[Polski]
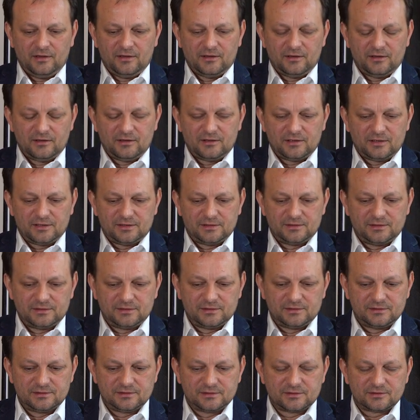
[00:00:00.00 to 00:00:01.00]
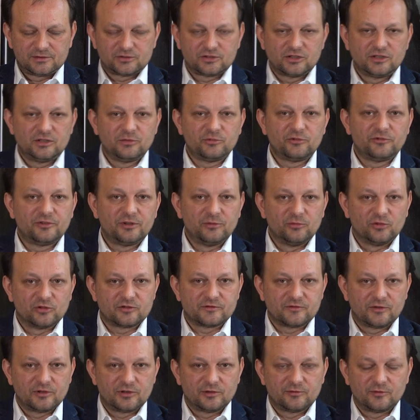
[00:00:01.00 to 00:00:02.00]
e, że nie mówimy o
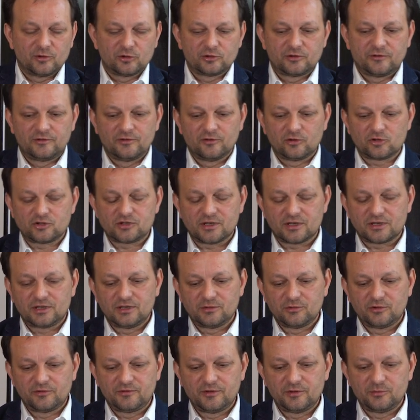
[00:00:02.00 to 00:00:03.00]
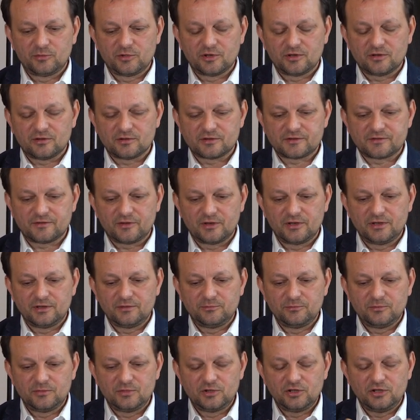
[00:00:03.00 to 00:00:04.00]
swoich wątpliwościach, nie mówimy o
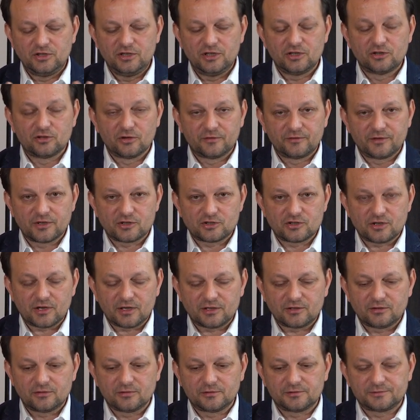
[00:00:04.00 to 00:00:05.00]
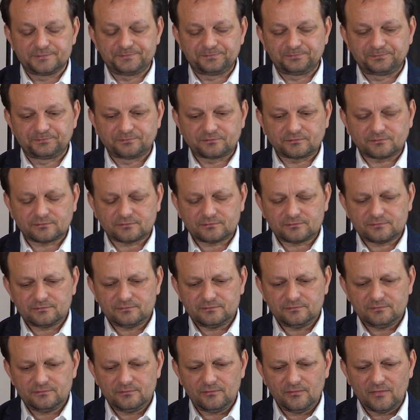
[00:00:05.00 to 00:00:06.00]
swoim niedowierzaniu,
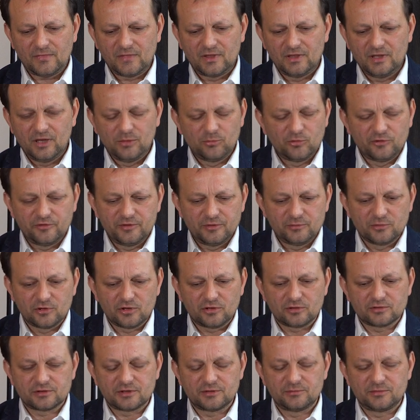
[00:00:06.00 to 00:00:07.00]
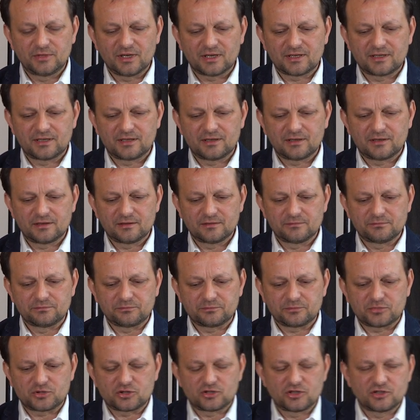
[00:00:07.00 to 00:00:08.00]
nie mówimy o tym, jak
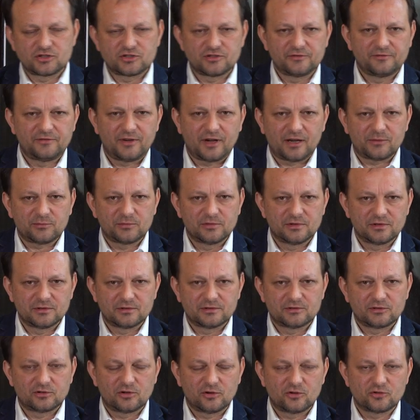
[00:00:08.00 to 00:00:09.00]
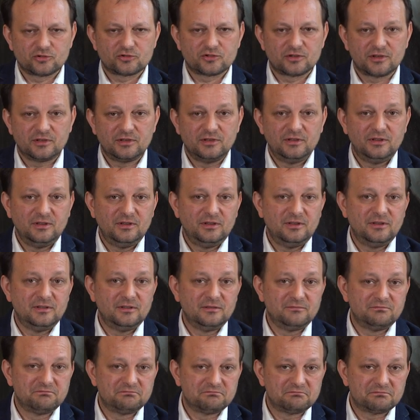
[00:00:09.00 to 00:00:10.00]
przeżywamy to, że
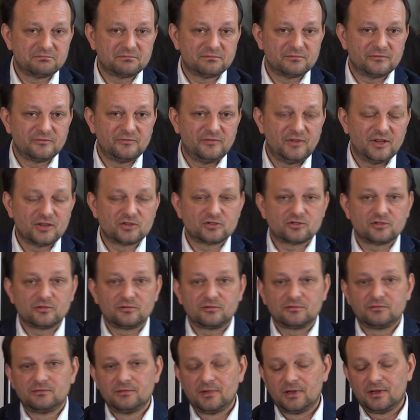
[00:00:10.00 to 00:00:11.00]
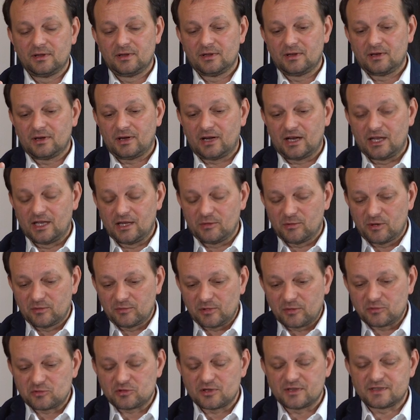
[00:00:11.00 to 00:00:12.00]
inni wierzą, a ja mam
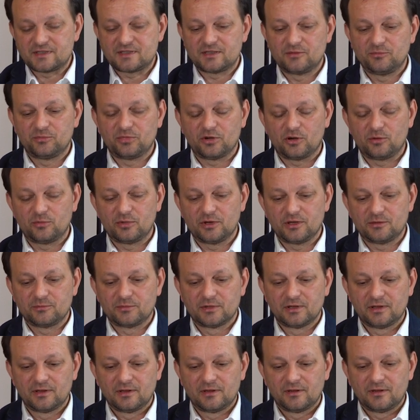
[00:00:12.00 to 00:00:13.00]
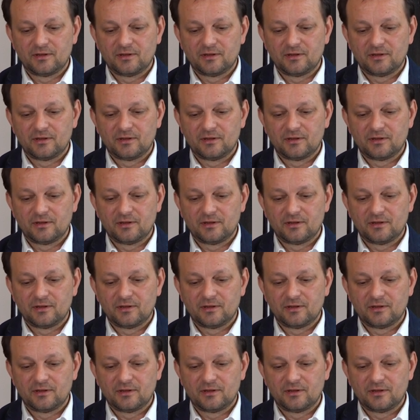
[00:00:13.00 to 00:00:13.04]
na przykład z tym problem